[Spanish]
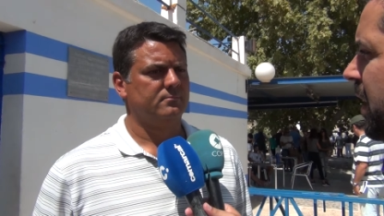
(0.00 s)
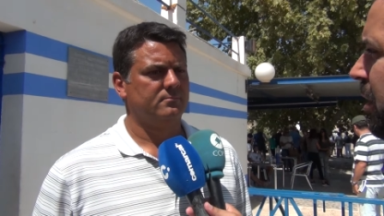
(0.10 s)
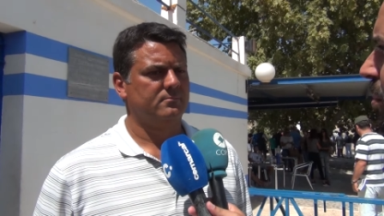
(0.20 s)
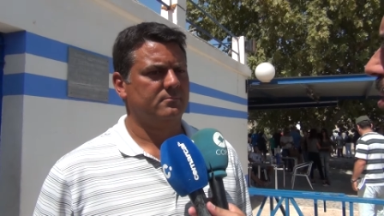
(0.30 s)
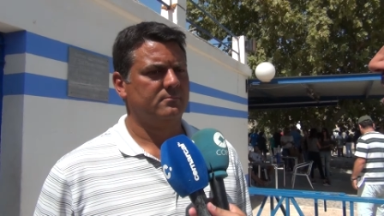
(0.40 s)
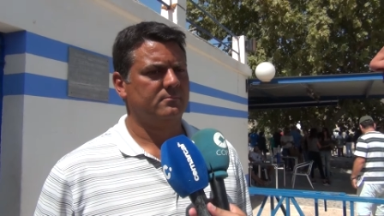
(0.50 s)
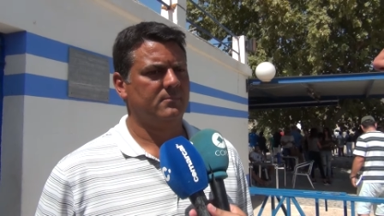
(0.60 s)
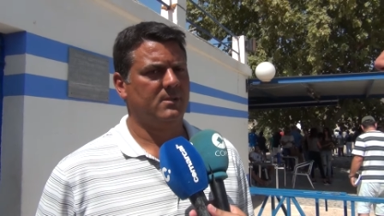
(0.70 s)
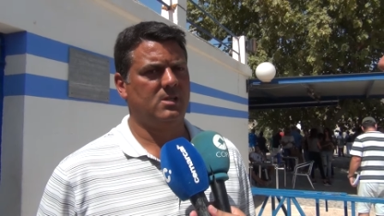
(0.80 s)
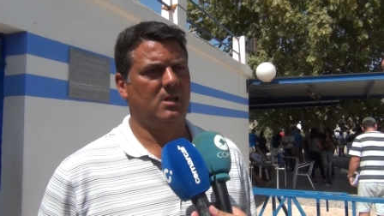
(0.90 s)
del grupo, ¿no?
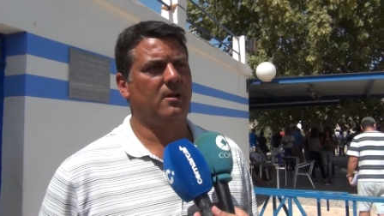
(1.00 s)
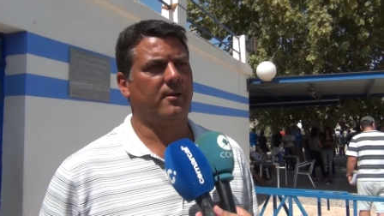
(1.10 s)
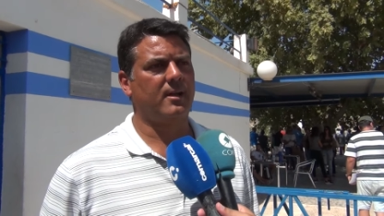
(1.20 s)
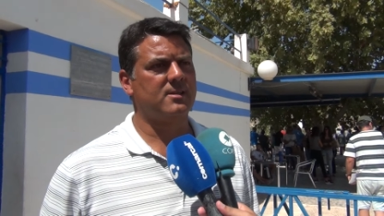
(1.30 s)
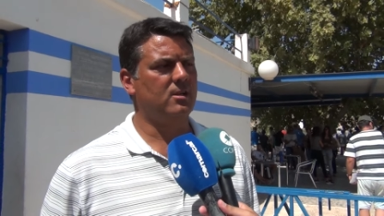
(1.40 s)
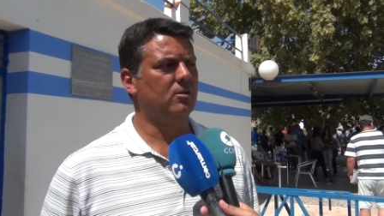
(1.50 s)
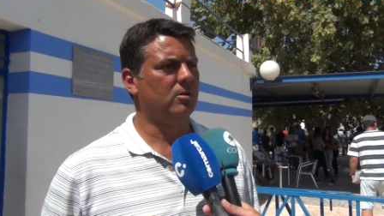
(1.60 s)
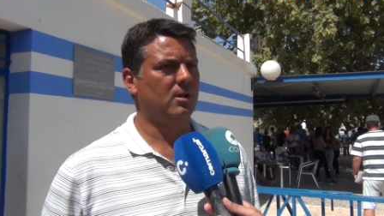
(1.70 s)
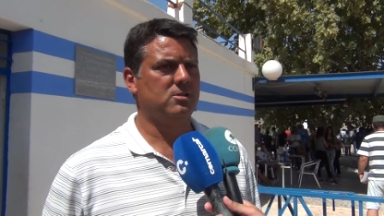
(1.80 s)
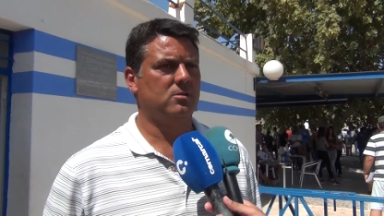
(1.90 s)
Sí, la verdad que sí,
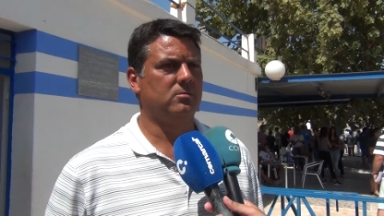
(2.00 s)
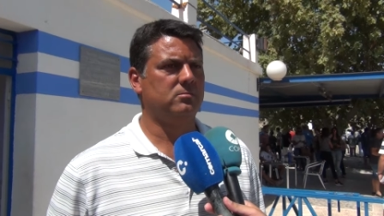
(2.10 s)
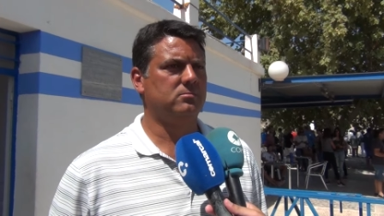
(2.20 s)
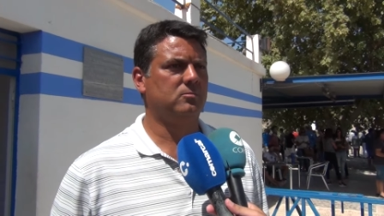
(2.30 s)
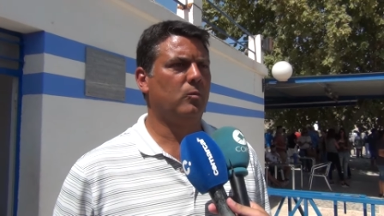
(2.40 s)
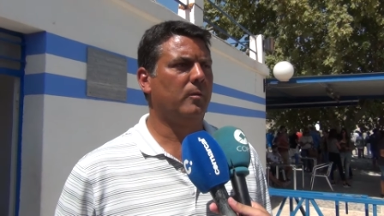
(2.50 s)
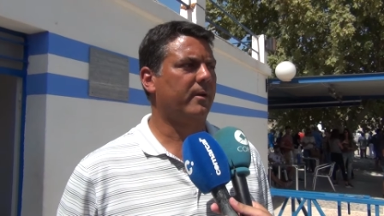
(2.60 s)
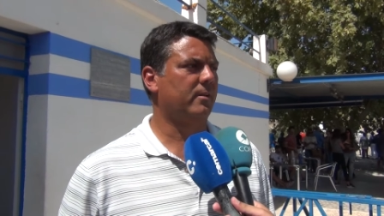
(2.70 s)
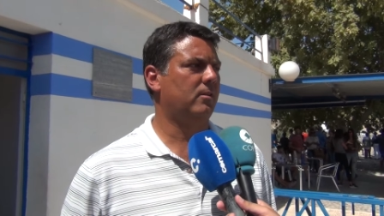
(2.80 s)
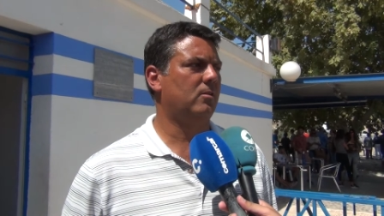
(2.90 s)
¿no? Que ha sido un, buen
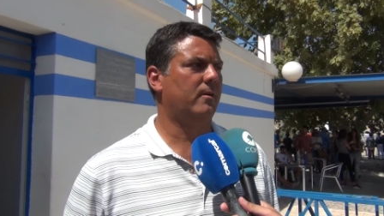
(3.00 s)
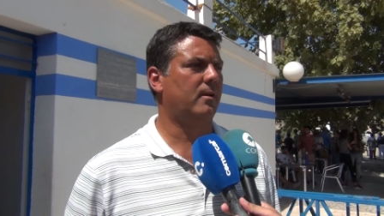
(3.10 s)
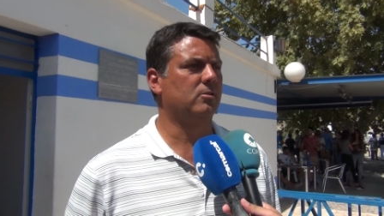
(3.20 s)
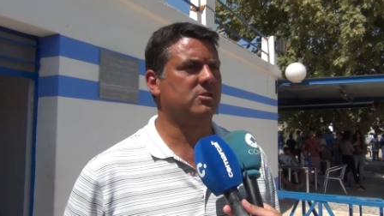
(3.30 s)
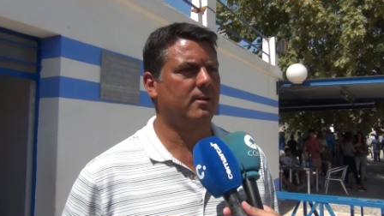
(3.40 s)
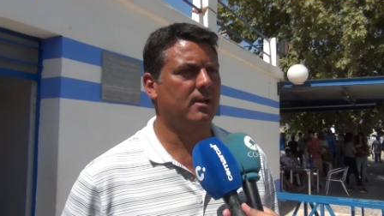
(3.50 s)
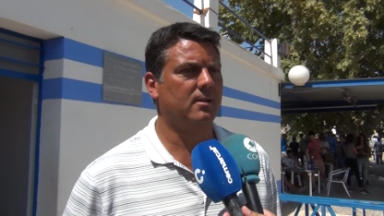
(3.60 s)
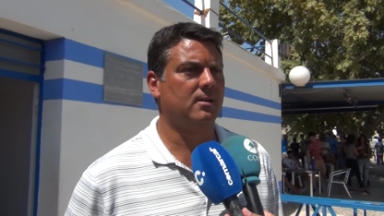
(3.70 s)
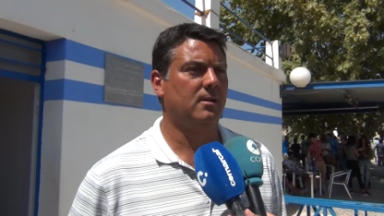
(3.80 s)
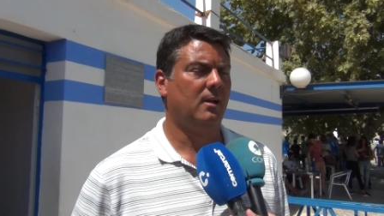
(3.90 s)
partido, la verdad, los
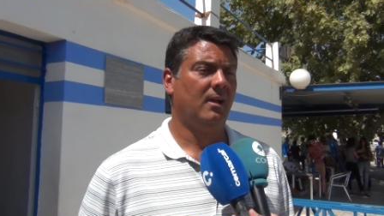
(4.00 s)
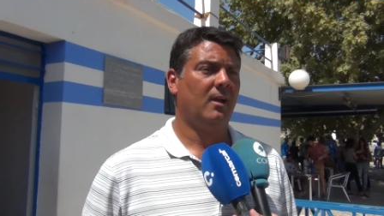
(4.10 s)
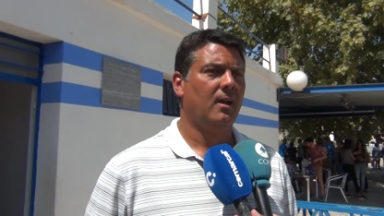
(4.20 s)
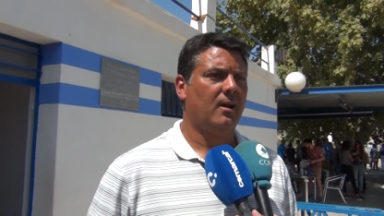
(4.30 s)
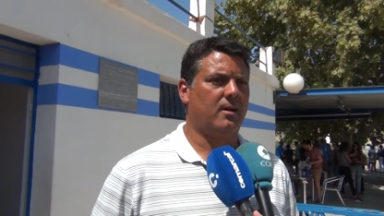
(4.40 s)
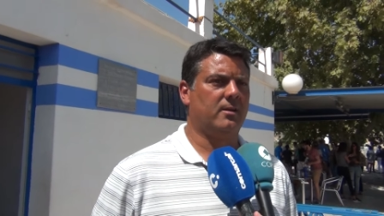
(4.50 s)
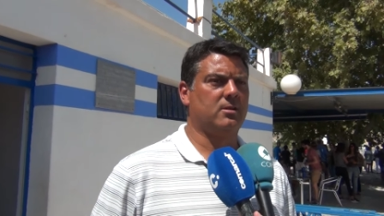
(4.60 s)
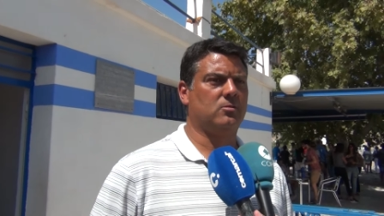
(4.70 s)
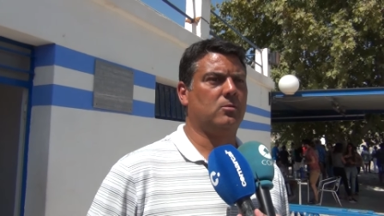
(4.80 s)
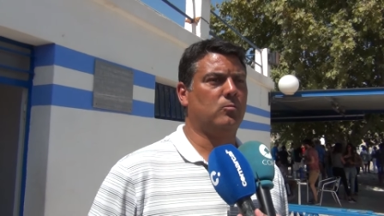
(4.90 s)
chavales han
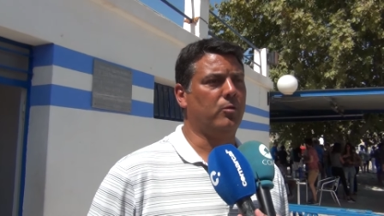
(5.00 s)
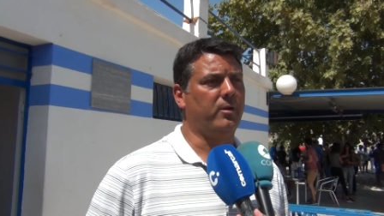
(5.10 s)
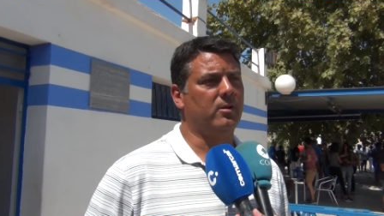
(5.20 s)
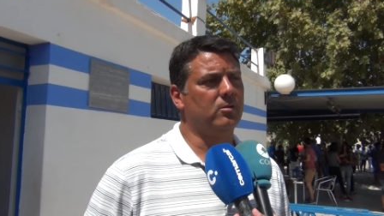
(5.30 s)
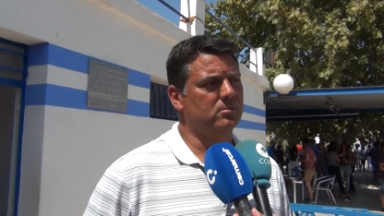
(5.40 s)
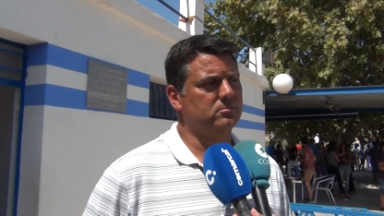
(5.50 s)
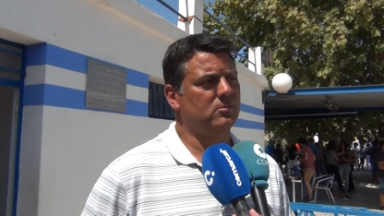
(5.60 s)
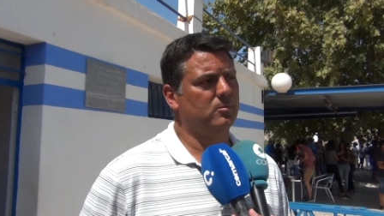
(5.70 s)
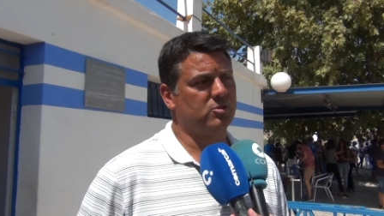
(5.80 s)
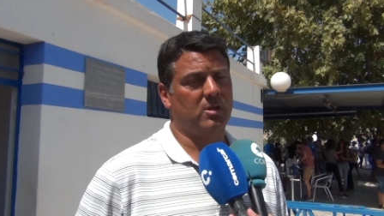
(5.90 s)
estado muy bien, ¿no?
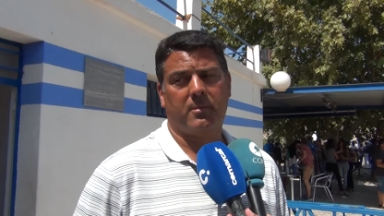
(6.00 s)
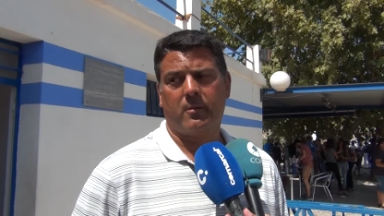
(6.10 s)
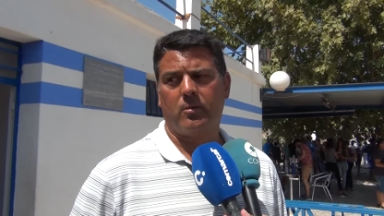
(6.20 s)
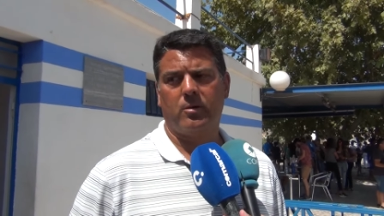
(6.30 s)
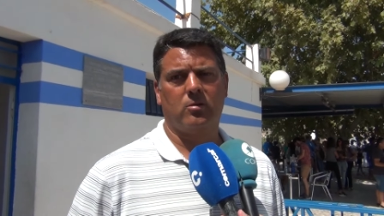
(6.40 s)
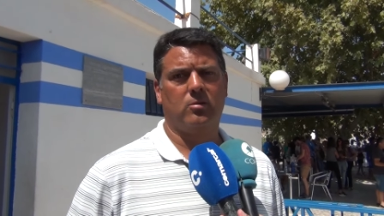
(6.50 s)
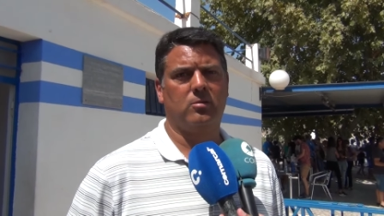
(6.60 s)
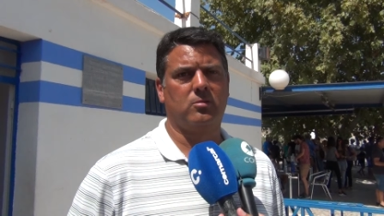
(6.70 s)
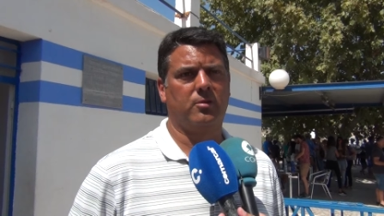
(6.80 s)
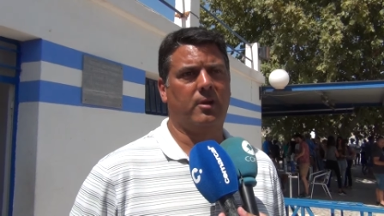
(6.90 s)
Como siempre, pues
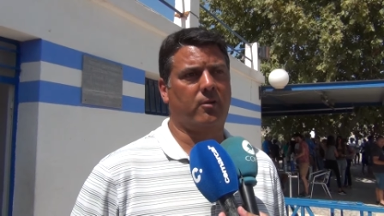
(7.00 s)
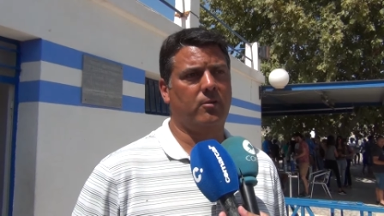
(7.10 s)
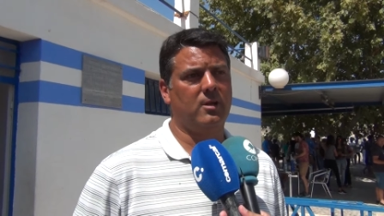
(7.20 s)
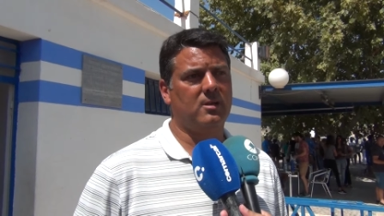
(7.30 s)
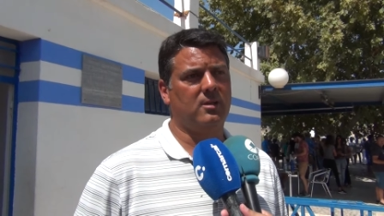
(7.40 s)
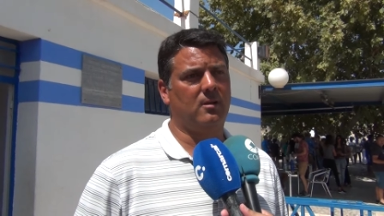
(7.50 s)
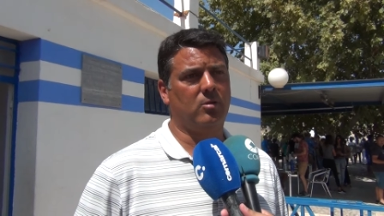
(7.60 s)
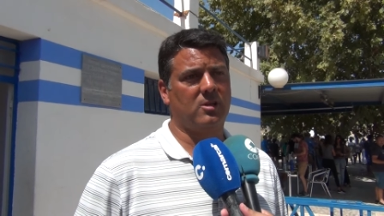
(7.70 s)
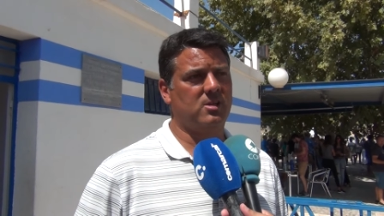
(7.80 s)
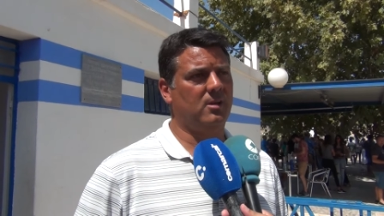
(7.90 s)
bueno, con, errores que
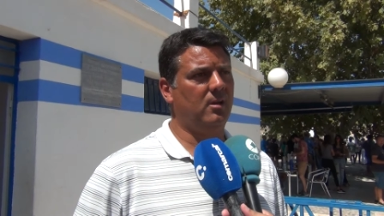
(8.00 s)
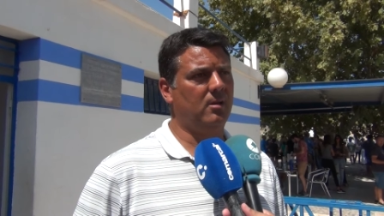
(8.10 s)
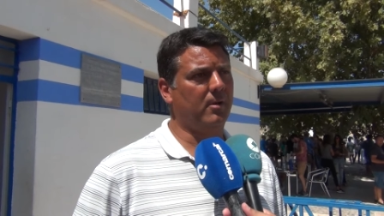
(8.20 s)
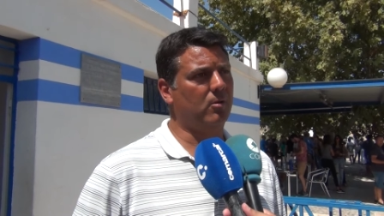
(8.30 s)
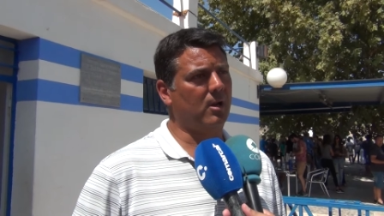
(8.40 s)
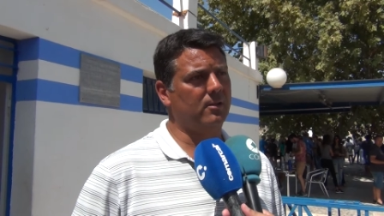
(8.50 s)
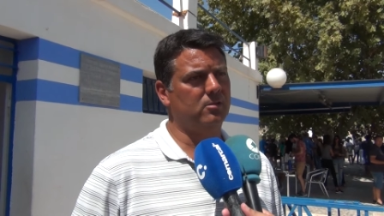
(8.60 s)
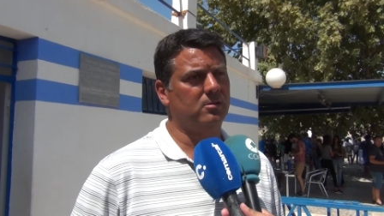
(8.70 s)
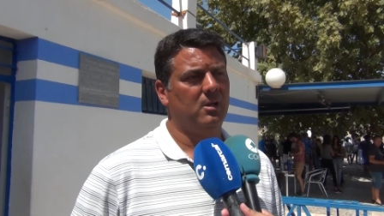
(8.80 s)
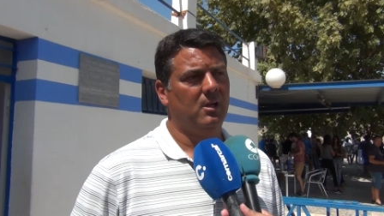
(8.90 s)
tenemos que seguir mejorando,